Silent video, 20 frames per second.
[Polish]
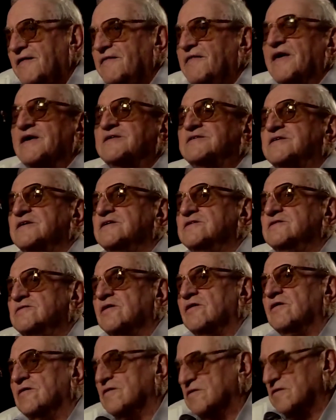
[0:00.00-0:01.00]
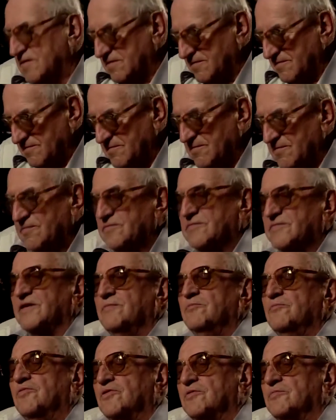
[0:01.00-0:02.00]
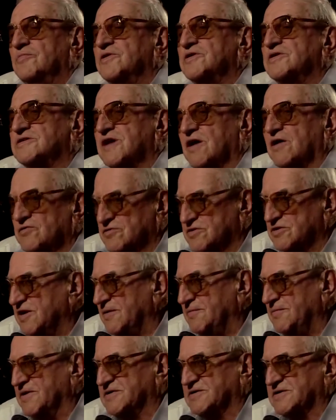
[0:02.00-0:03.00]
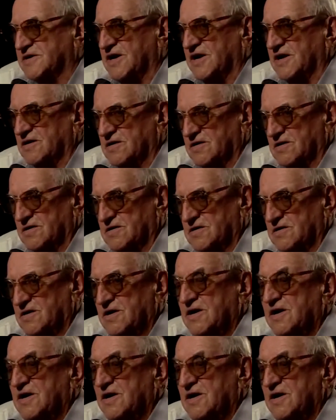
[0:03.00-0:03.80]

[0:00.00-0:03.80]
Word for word: decyzją burmistrza już niemieckiego,